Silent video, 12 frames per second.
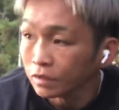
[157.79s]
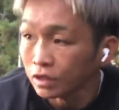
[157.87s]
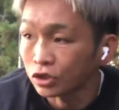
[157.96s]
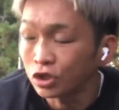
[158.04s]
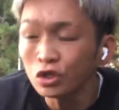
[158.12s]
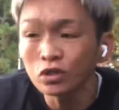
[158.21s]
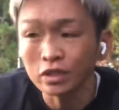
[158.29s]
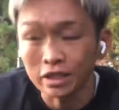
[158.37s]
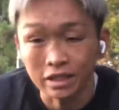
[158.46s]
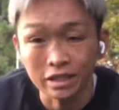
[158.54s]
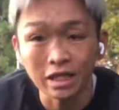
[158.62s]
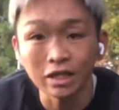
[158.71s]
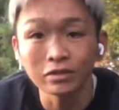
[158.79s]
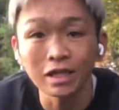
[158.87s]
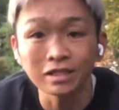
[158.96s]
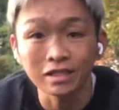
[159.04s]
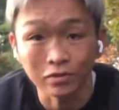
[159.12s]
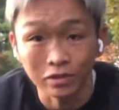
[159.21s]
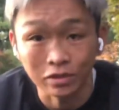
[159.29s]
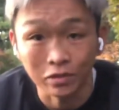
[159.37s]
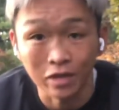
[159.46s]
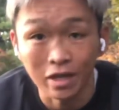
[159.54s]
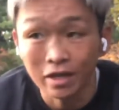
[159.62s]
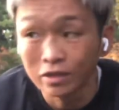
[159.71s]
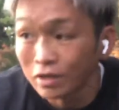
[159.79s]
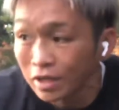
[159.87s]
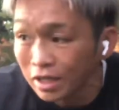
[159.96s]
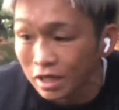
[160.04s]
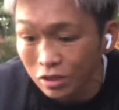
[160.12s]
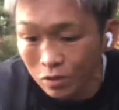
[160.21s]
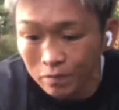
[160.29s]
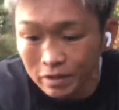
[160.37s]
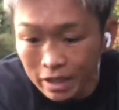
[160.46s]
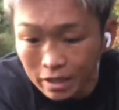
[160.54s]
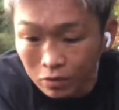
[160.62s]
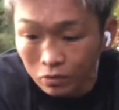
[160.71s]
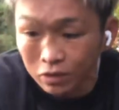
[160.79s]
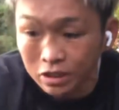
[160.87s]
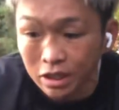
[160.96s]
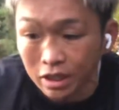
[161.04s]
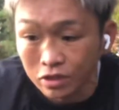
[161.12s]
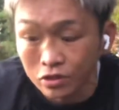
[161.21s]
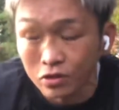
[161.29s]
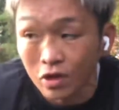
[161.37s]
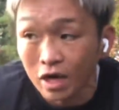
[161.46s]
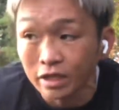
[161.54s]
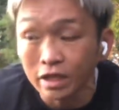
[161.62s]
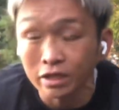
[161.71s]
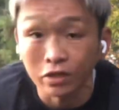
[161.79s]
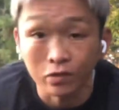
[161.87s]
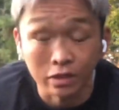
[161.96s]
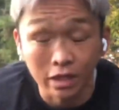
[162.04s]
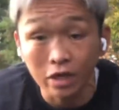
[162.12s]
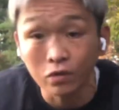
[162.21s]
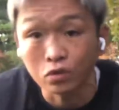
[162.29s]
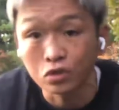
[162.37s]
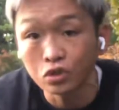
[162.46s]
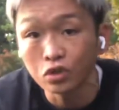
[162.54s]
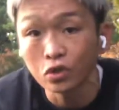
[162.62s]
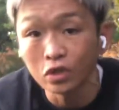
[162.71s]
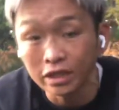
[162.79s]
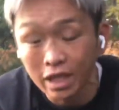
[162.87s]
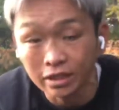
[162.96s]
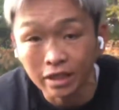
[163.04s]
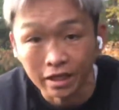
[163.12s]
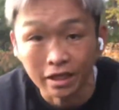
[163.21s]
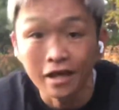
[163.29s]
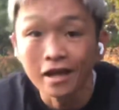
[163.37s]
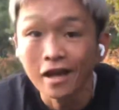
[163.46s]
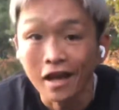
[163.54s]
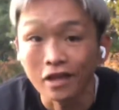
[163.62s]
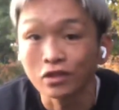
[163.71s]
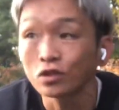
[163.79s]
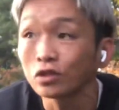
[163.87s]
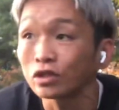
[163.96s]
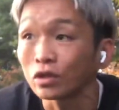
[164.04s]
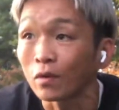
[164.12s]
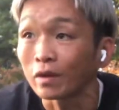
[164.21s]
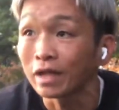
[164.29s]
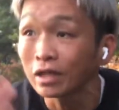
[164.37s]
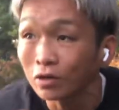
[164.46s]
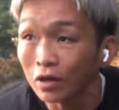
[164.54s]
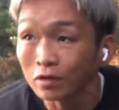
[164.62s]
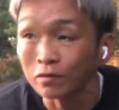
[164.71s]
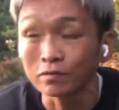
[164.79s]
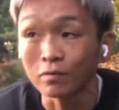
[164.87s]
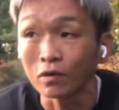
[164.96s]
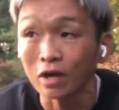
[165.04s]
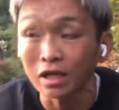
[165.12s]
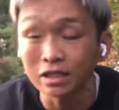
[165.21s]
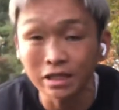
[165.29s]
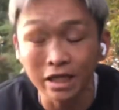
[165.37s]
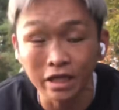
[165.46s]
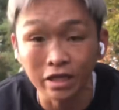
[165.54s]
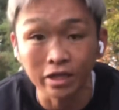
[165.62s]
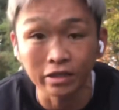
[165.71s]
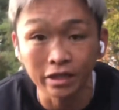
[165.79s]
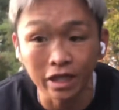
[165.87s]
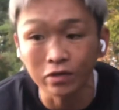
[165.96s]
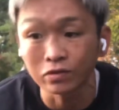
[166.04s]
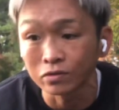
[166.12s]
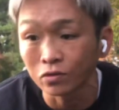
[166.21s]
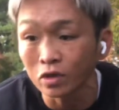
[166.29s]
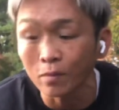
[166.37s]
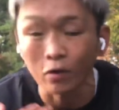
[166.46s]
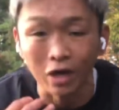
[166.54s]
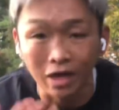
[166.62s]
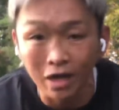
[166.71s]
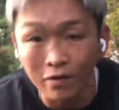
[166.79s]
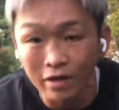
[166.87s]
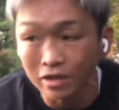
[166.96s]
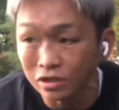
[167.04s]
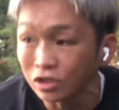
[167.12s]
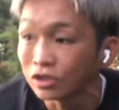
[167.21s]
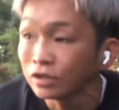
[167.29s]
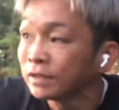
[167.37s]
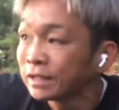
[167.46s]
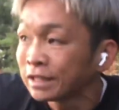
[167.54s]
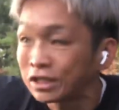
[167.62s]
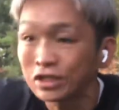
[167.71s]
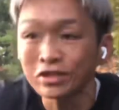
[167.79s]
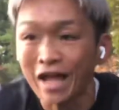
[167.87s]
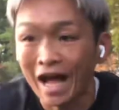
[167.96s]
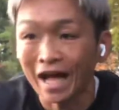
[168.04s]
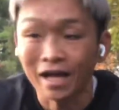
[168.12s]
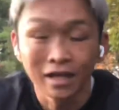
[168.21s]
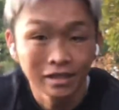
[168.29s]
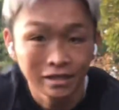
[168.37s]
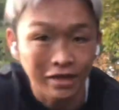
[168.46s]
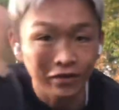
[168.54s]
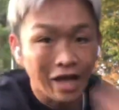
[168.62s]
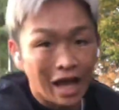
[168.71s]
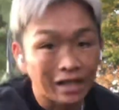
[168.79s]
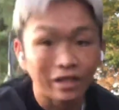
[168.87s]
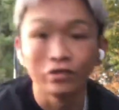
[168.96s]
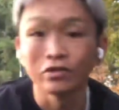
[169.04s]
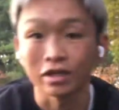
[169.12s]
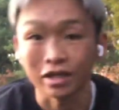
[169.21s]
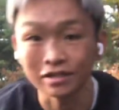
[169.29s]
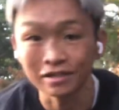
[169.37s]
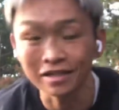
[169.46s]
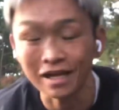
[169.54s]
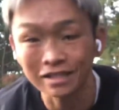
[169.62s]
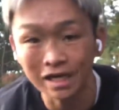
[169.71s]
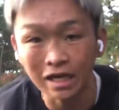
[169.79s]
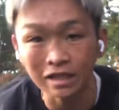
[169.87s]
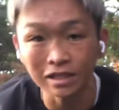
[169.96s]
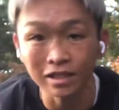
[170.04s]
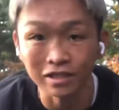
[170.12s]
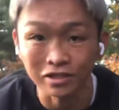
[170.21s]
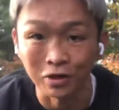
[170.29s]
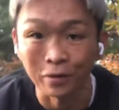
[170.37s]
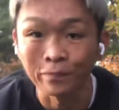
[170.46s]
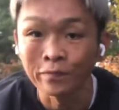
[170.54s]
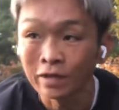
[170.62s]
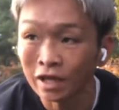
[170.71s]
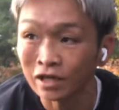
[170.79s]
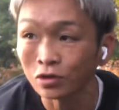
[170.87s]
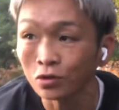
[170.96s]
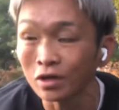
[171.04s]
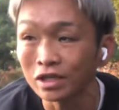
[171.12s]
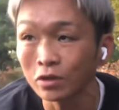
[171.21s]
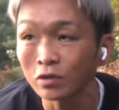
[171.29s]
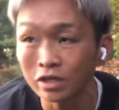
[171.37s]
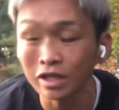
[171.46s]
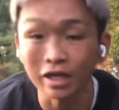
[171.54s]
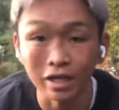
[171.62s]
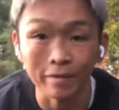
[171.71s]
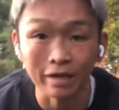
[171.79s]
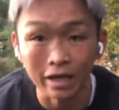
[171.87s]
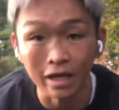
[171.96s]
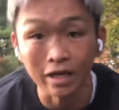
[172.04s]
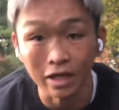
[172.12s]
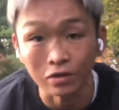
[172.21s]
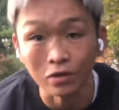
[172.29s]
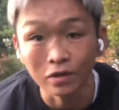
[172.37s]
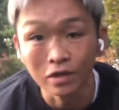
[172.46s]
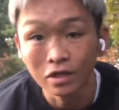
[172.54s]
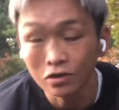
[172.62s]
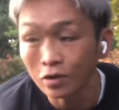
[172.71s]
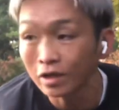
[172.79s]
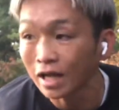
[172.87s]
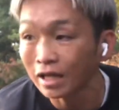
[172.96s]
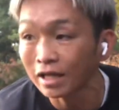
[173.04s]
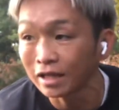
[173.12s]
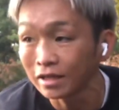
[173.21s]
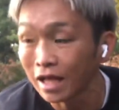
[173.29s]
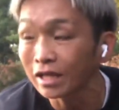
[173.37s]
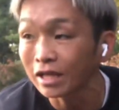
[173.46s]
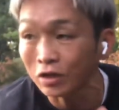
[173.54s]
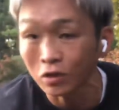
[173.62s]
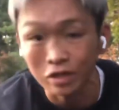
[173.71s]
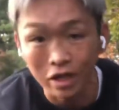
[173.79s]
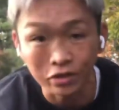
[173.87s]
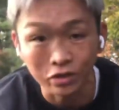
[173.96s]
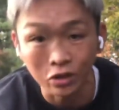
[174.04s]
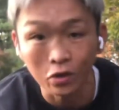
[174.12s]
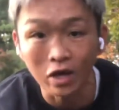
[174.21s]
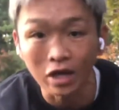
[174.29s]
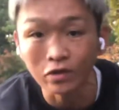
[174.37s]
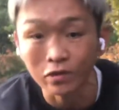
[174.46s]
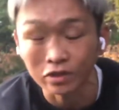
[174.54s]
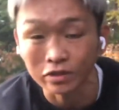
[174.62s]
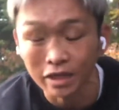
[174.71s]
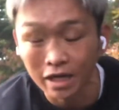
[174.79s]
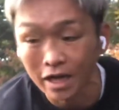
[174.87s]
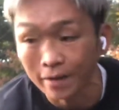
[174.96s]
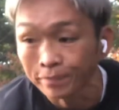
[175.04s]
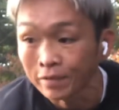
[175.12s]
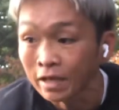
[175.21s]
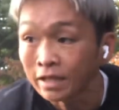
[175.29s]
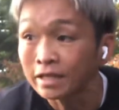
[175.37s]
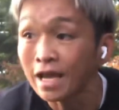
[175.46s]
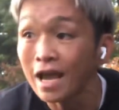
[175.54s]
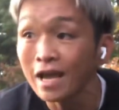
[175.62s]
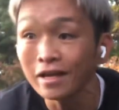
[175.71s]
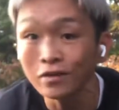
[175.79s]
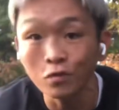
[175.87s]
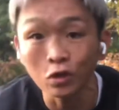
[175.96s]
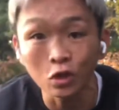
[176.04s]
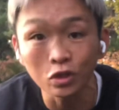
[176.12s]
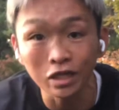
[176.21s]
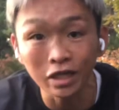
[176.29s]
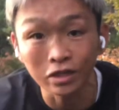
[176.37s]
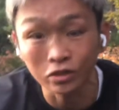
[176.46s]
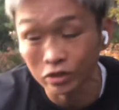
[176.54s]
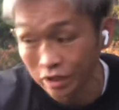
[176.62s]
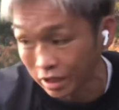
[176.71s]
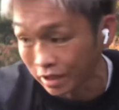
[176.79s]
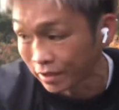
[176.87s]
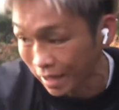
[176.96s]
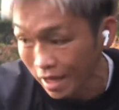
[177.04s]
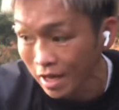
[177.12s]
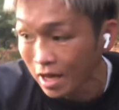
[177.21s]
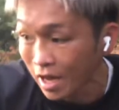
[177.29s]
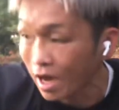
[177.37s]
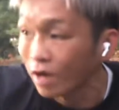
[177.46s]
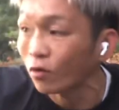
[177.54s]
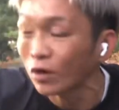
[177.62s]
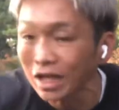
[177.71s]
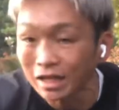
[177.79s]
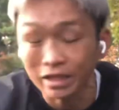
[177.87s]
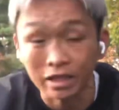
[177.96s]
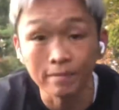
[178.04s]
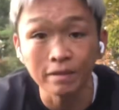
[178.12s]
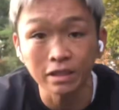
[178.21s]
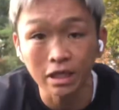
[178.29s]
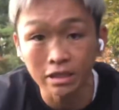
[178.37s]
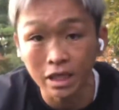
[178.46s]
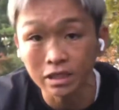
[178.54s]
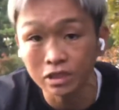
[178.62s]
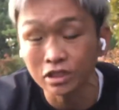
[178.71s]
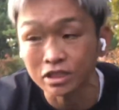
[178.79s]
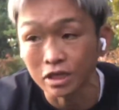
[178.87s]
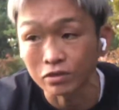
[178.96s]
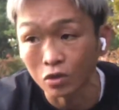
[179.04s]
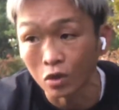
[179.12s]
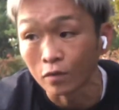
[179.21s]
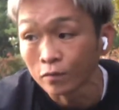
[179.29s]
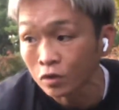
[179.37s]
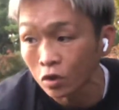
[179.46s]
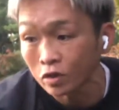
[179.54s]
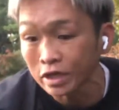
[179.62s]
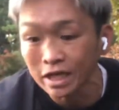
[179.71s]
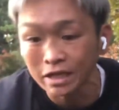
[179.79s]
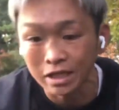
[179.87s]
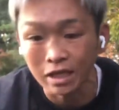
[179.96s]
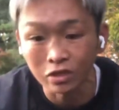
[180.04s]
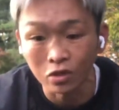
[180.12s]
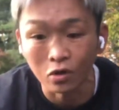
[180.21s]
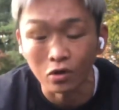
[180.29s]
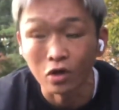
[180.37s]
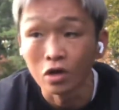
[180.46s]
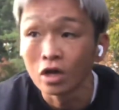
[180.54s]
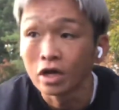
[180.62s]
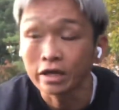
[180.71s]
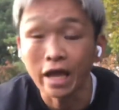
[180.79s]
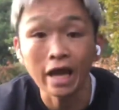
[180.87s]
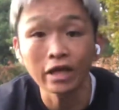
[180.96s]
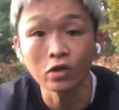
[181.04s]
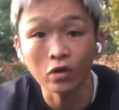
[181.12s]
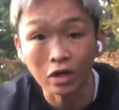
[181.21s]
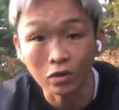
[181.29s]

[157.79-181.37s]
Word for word: 10にしたくなっちゃうんですよね。グラデーションみたいなこの1から10の間っていうのは結構重要だったりするっていうのはなんとなくもう感じてきてるのにもかかわらず、10だ0だっていう風な感じになっちゃいがちなんですよ。だからそこは気をつけなければいけないなと。それはなんで気をつける必要があるのかと言ったら、原因を一つだけにね、あこれだって決めつけちゃいすぎちゃうと、その2か3の原因の可能